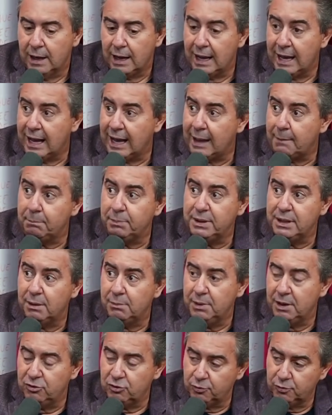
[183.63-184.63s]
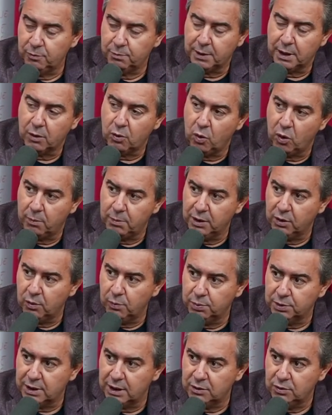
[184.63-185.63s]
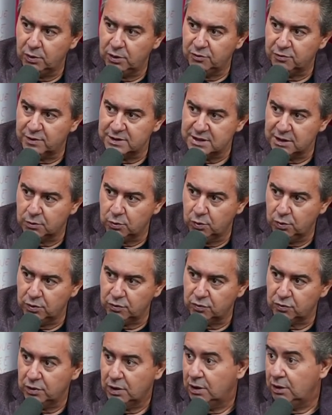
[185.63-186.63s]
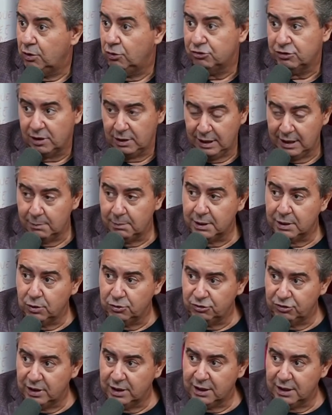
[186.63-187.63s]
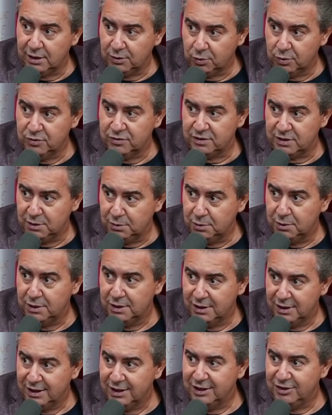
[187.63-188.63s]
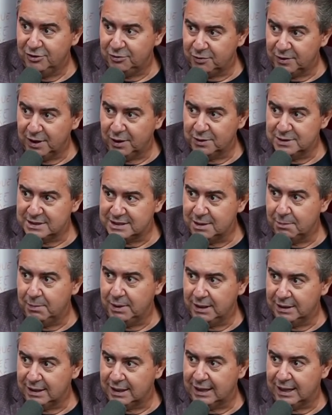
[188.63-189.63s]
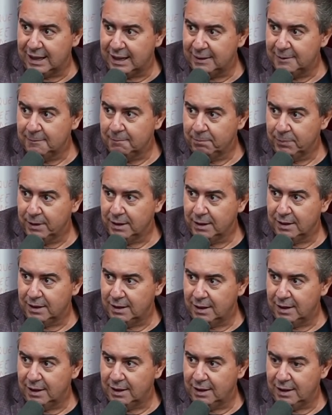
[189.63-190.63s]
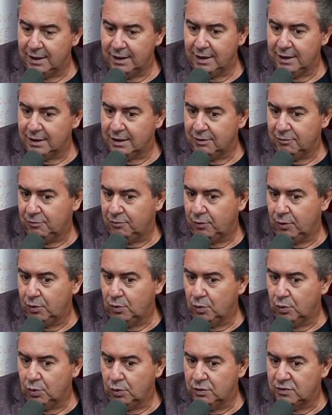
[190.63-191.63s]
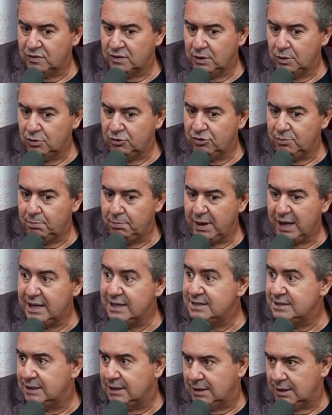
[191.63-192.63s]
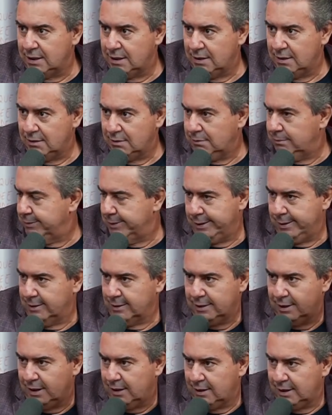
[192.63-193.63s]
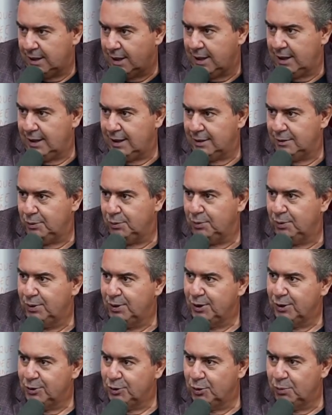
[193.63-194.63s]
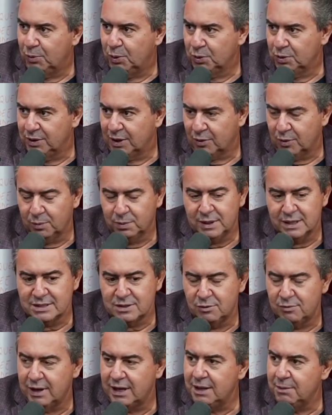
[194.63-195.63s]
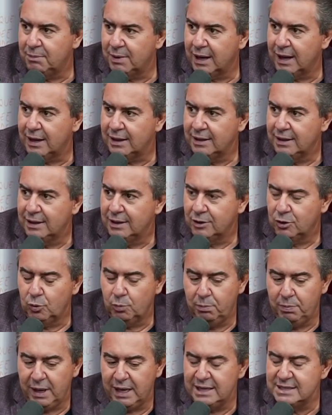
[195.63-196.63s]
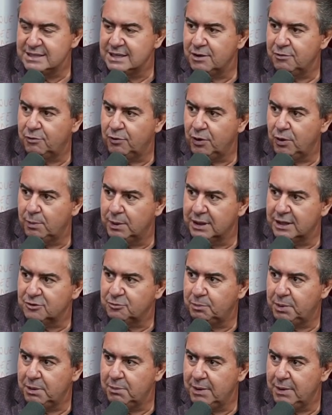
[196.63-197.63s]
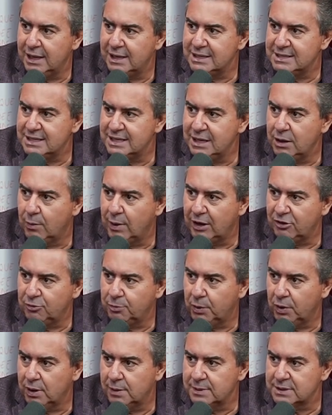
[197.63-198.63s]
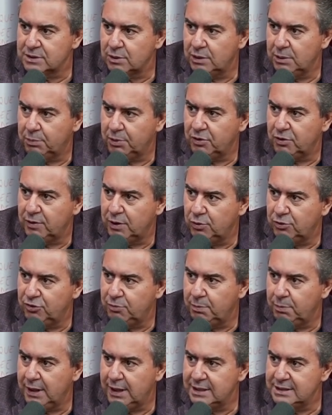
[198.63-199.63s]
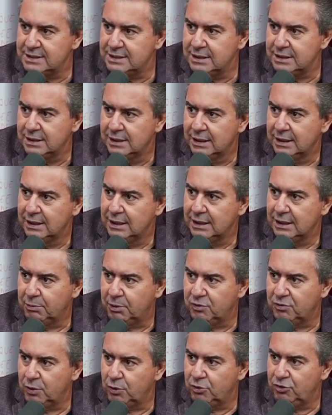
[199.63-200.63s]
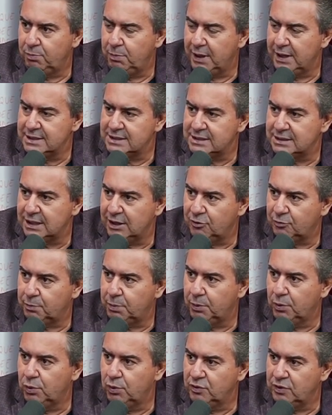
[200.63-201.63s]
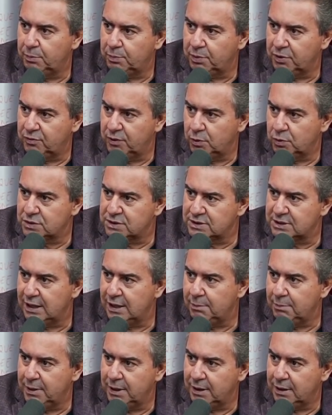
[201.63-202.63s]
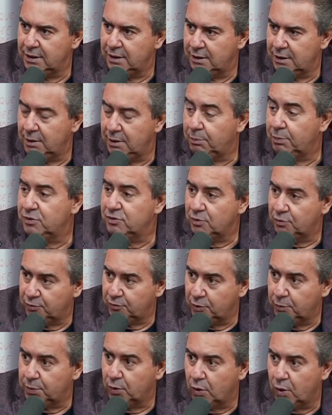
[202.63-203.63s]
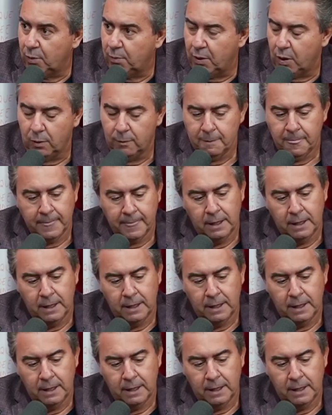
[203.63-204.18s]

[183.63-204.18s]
Rapidamente, eu fui para Cobra Computadores fazer curso. Eu já, lembra que eu tinha aquele cursinho Sim. de final de semana lá? é, que foi um cursinho de Basic. Né? quem, quem é do, do mundo da computação vai lembrar que o Basic foi uma das primeiras linguagens de programação. Depois veio o DBase, depois veio o DBase 3 Plus, depois veio o Summer e depois eu fui para o COBOL.